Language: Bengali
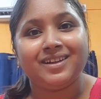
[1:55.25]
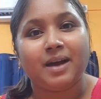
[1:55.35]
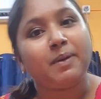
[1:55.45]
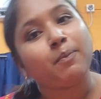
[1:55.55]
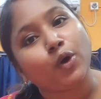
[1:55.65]

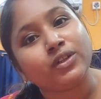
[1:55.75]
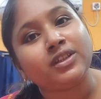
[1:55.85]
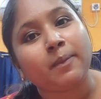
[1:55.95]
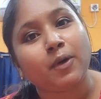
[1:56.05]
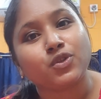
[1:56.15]
আবার
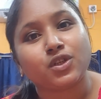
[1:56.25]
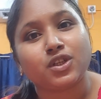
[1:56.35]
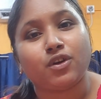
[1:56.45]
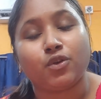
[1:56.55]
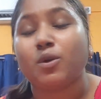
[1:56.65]
পরনিন্দা পরচর্চা
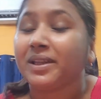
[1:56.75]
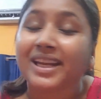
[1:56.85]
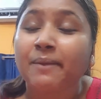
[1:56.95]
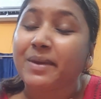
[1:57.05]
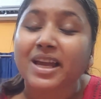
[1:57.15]
করো তোমাদের
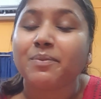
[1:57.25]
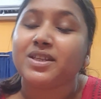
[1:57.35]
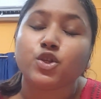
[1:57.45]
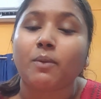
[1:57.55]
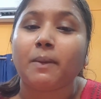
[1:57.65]
এই পিএনপিসি
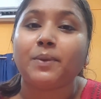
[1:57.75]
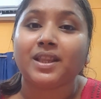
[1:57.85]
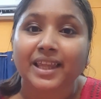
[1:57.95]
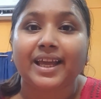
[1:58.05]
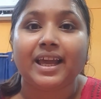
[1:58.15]
স্বভাবটার
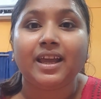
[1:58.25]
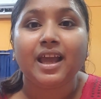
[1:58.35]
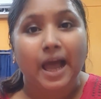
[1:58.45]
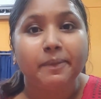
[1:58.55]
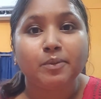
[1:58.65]
থেকে
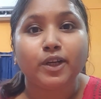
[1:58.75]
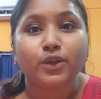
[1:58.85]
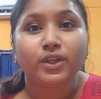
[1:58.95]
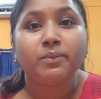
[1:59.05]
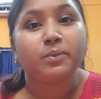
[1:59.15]
আমি মনে
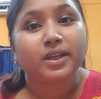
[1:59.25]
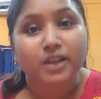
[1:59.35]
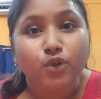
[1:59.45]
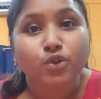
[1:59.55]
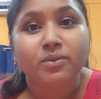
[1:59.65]
করি
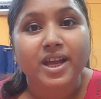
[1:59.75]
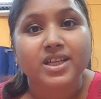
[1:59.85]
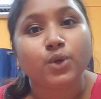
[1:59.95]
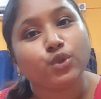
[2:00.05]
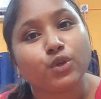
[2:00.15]
ইউটিউবে
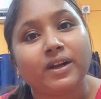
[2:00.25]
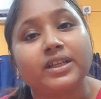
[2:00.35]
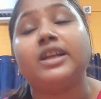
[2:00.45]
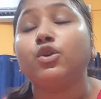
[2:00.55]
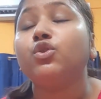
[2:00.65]
এসে উল্টোপাল্টা
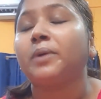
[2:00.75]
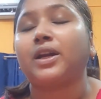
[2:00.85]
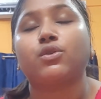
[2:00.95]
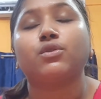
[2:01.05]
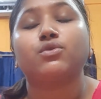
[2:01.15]
ইউটিউব কেন
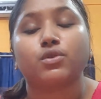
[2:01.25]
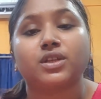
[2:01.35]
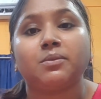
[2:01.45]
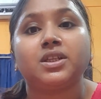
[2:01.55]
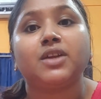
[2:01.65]
কোনো সোশ্যাল
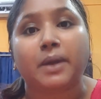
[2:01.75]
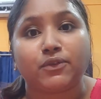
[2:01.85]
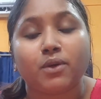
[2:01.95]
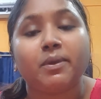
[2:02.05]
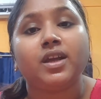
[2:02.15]
মিডিয়ার
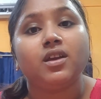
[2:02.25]
প্ল্যাটফর্মে